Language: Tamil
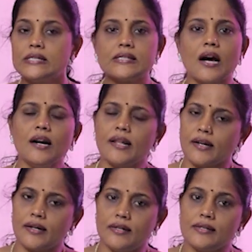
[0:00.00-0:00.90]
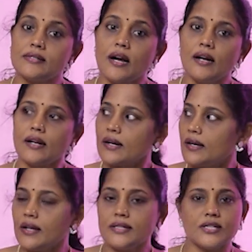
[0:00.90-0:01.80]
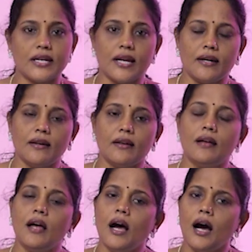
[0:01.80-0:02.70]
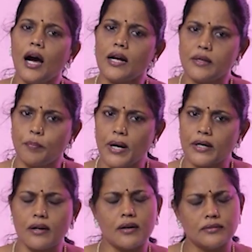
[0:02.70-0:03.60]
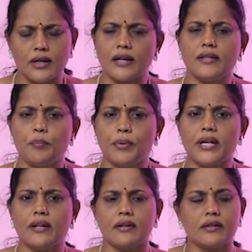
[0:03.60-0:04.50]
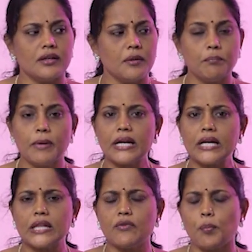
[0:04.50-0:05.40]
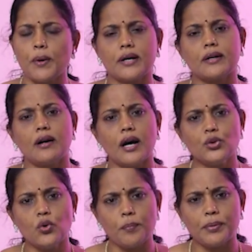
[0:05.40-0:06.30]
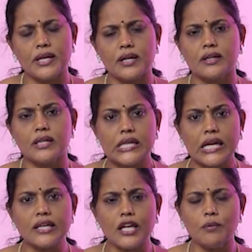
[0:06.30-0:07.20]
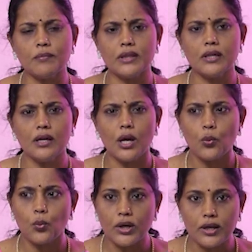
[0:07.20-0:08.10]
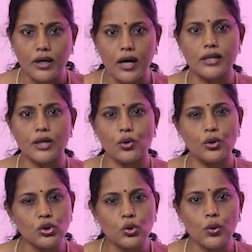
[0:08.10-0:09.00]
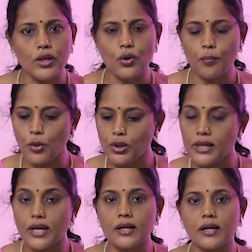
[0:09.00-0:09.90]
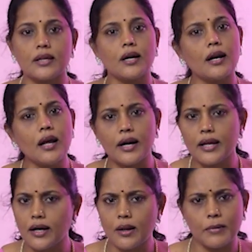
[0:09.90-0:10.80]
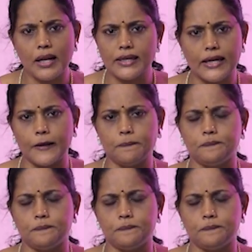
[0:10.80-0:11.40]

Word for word: சாளரங்கள் சாளரங்கள்னால் ஜன்னல் அதை பார்க்குறான் அது அப்படியே இருக்குது மரக்கதவை பார்க்குறான் அதுவும் அப்படியே இருக்குது எங்கேயும் வந்து ஒரு கயிறோ துணியோ போட்டு இறங்கினதுக்கான அடையாளமெல்லாம் இல்லை